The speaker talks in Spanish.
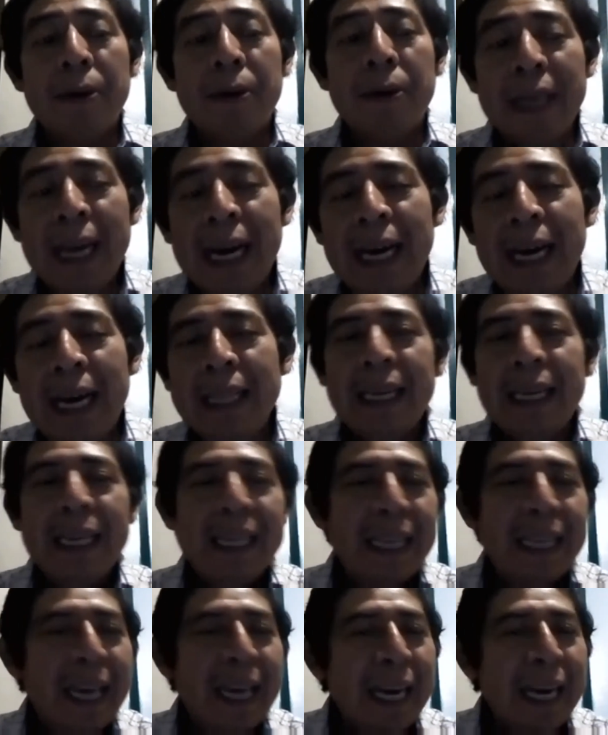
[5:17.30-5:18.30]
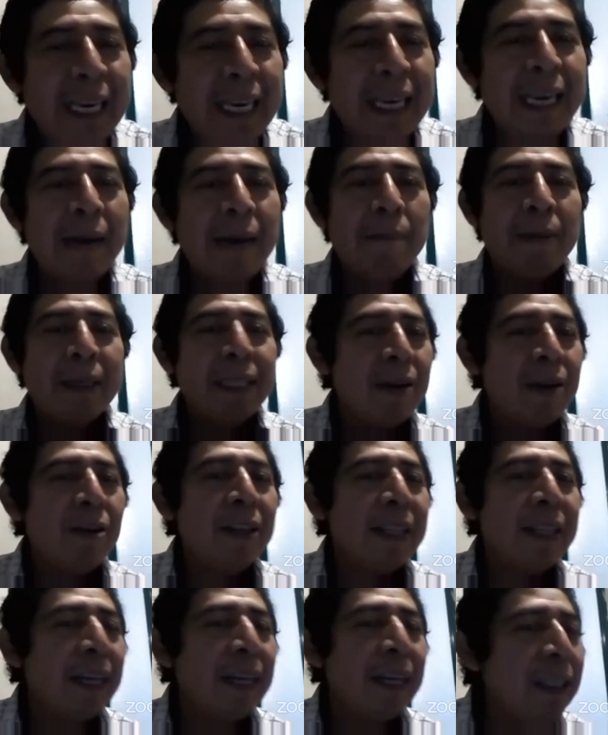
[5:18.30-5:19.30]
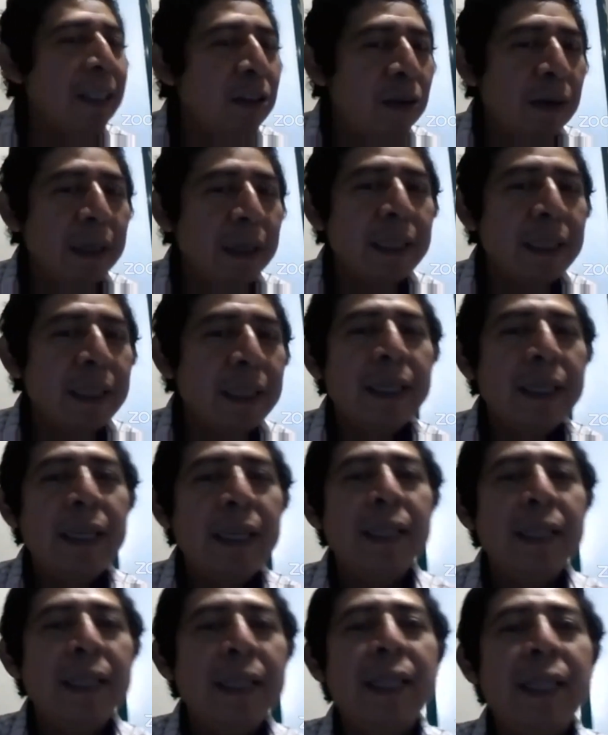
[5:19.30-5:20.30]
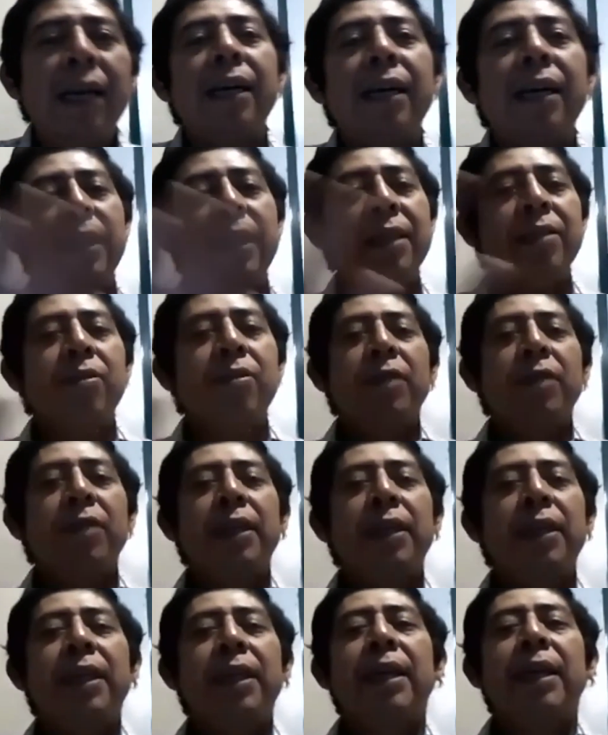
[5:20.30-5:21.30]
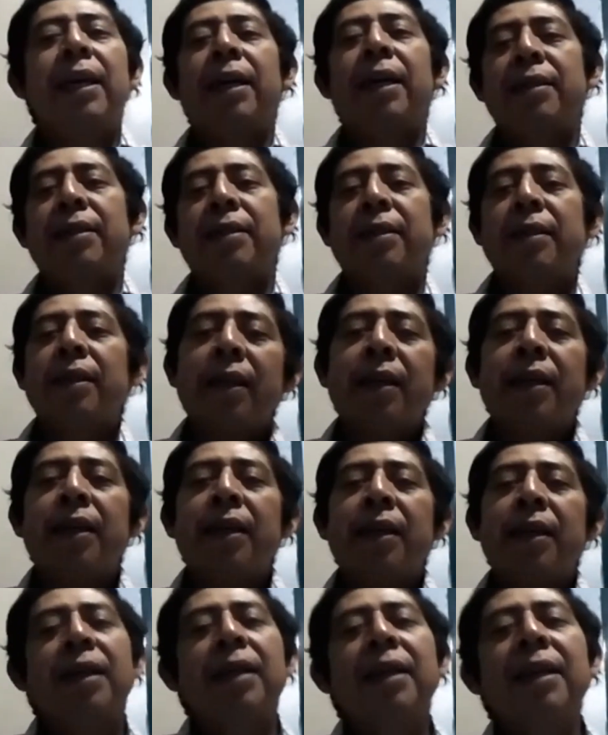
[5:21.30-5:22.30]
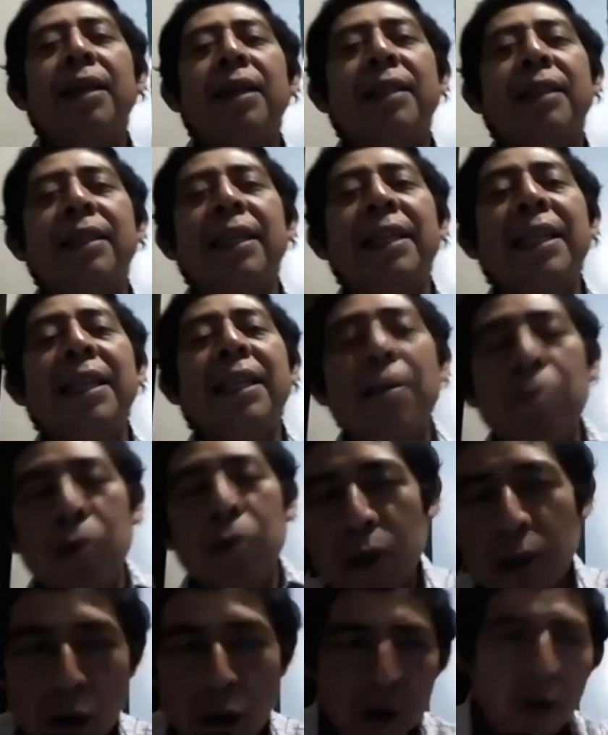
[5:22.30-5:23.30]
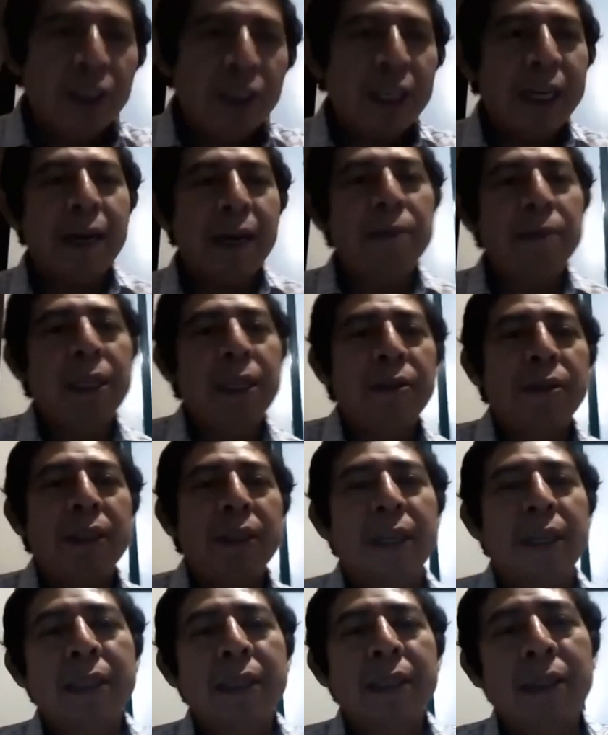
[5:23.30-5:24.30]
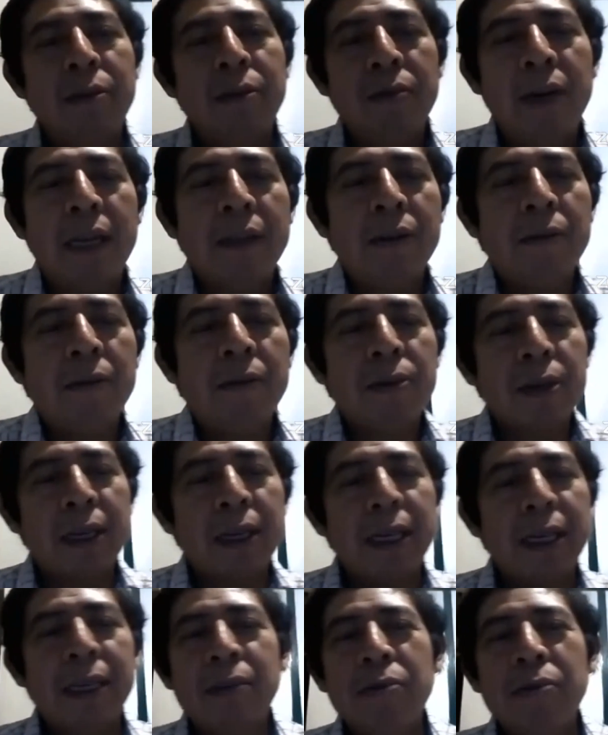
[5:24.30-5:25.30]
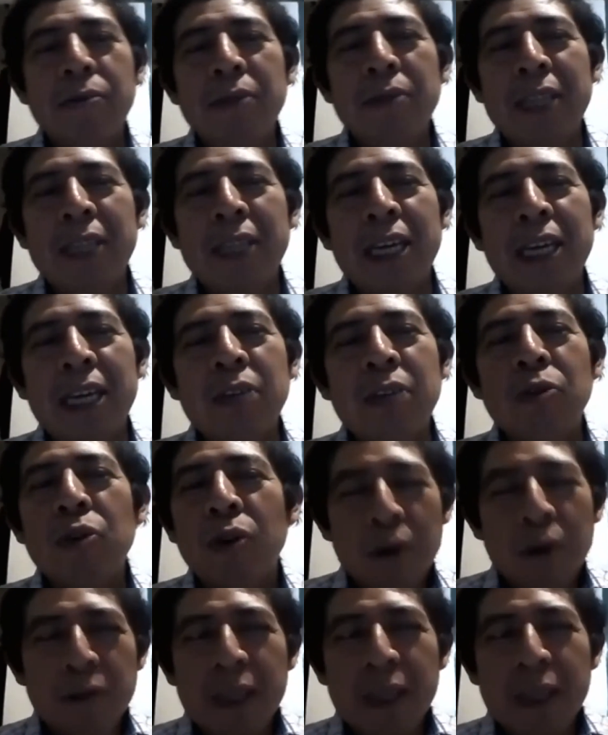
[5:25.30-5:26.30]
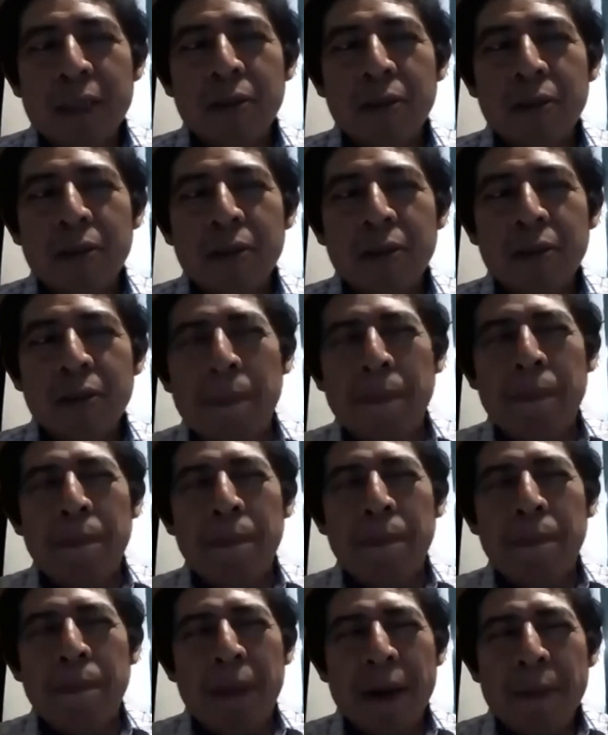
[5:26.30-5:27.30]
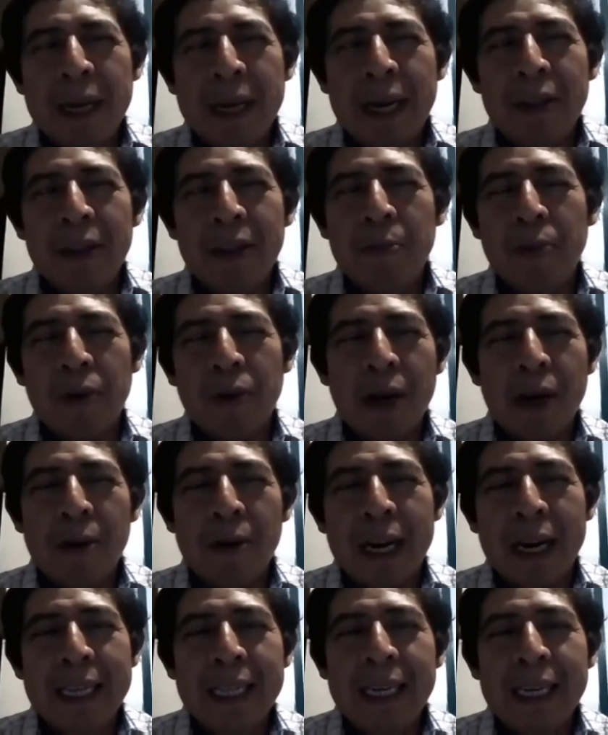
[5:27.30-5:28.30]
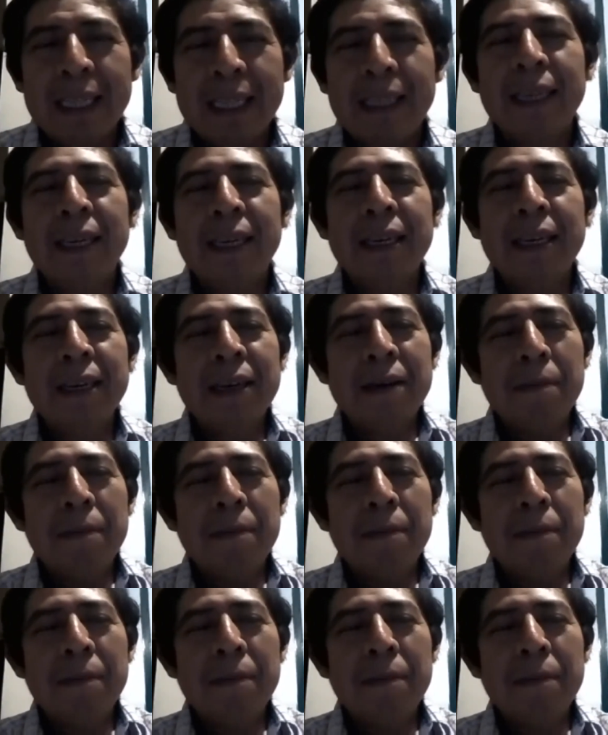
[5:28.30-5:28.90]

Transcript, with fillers: Pero ya de, de, ahí a pasarlo a tradición escrita, ahí es donde ya es, eh, tenemos otro acercamiento hacia la escritura, ¿no? Porque es un texto, un texto que permeado por la oralidad